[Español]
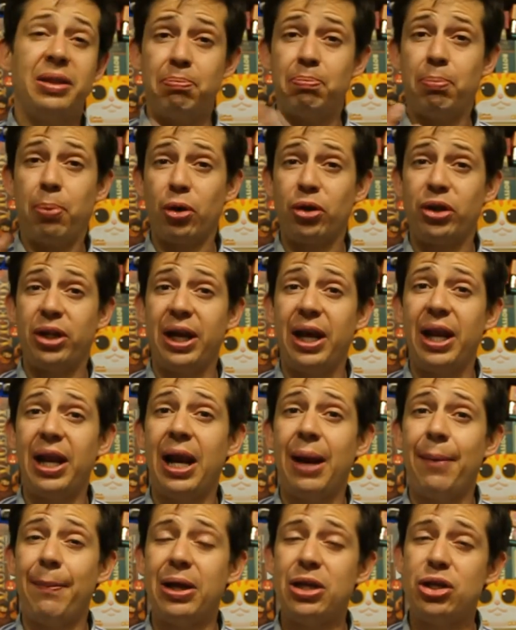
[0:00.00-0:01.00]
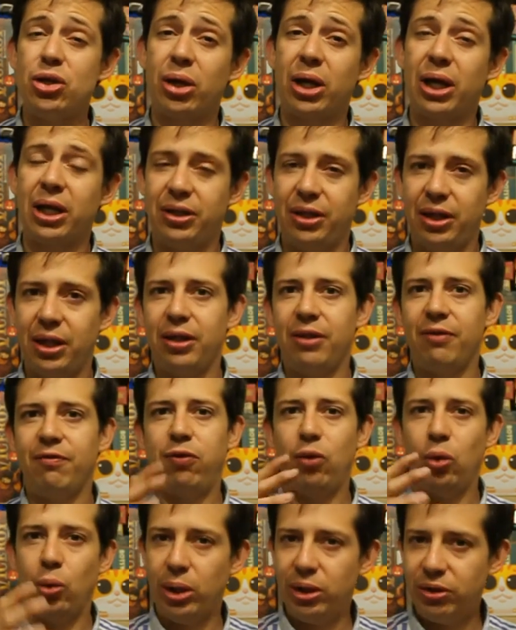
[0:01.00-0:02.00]
Por tener la mayor cantidad de
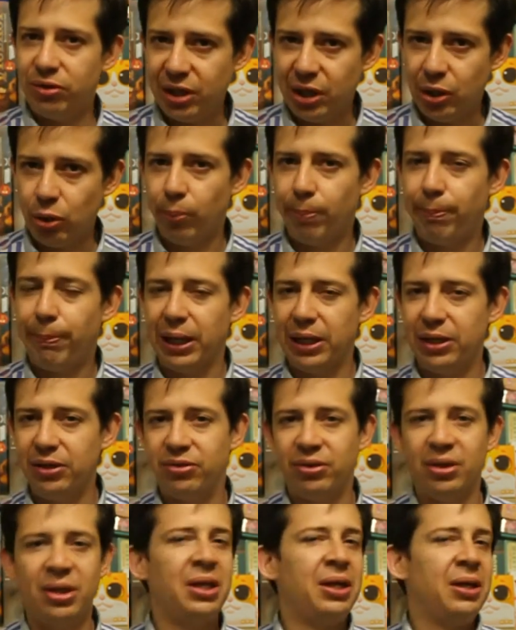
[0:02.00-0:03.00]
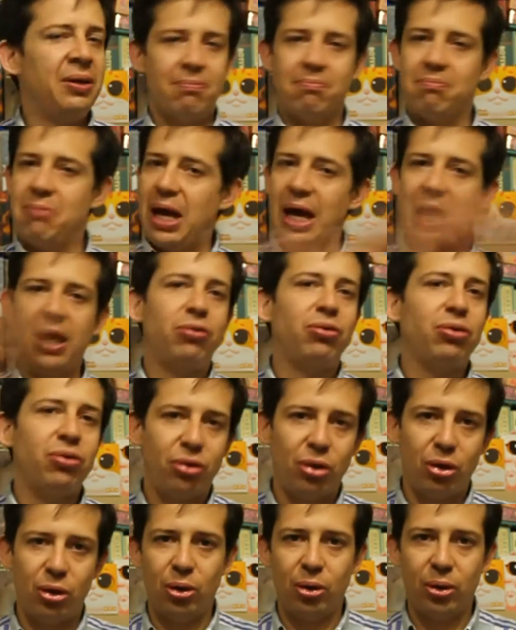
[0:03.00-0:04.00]
influencia en un país. Eso es
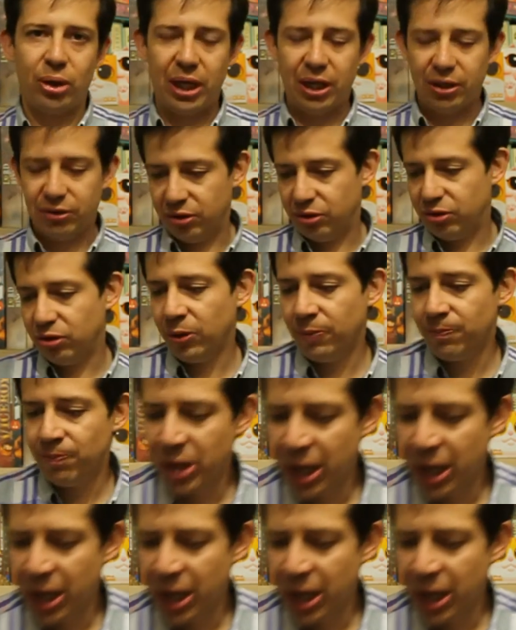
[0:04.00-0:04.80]
todo lo que haces, ¿no?